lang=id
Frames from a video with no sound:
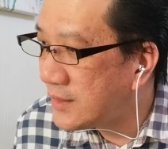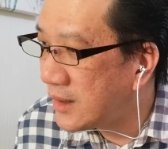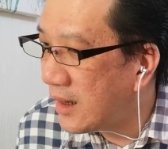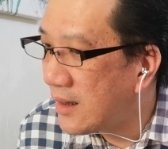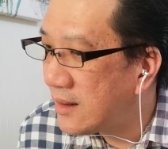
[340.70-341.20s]

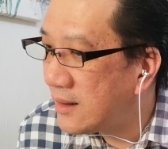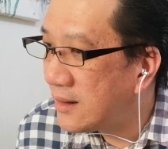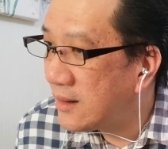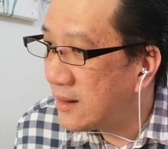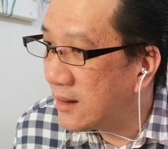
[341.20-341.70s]
ya
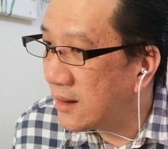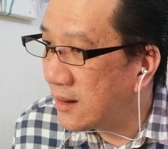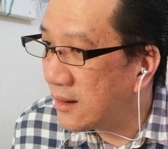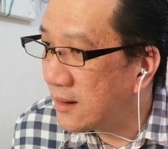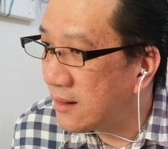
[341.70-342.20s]

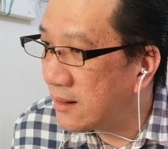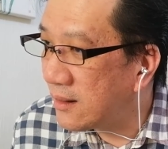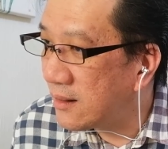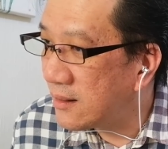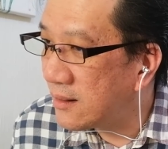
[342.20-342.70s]
Eh,
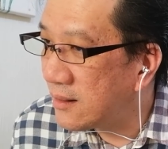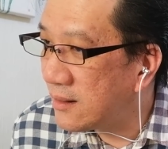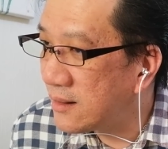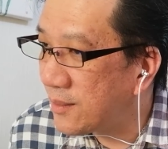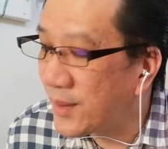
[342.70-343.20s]

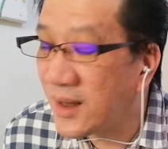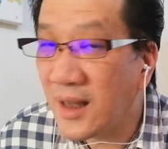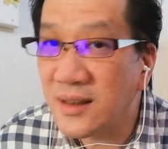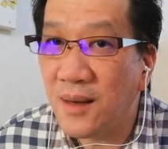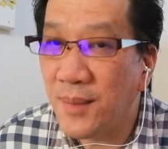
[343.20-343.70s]
seperti
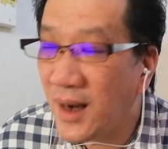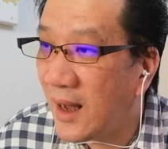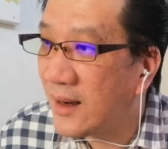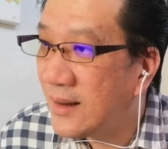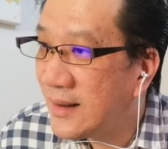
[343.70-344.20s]
yang saya
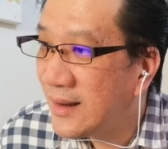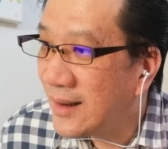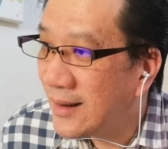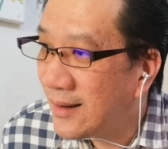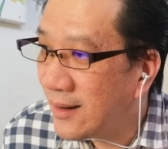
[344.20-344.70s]
bilang
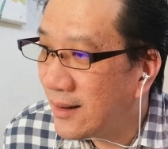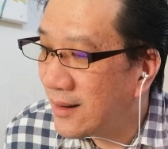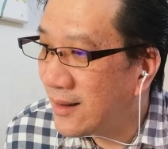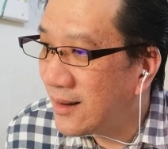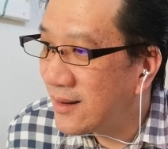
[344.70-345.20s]

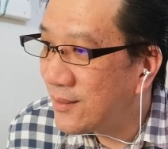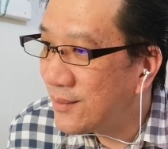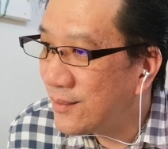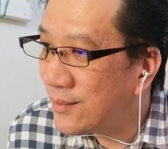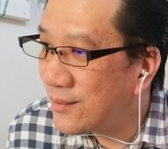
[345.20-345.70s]
uh,
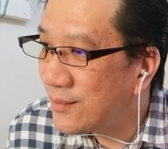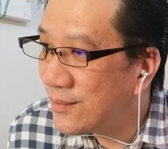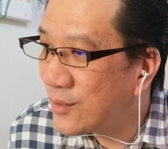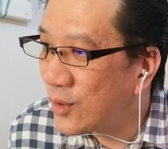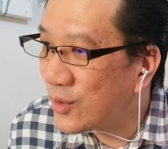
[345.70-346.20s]

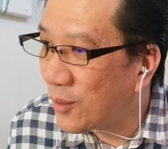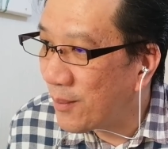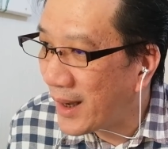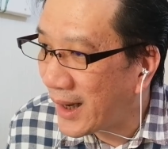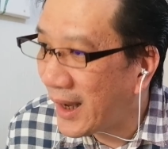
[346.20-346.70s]
tutup
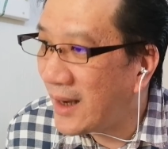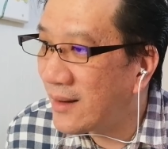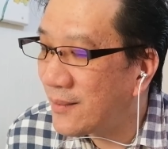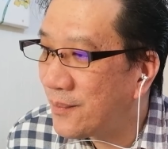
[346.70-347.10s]
market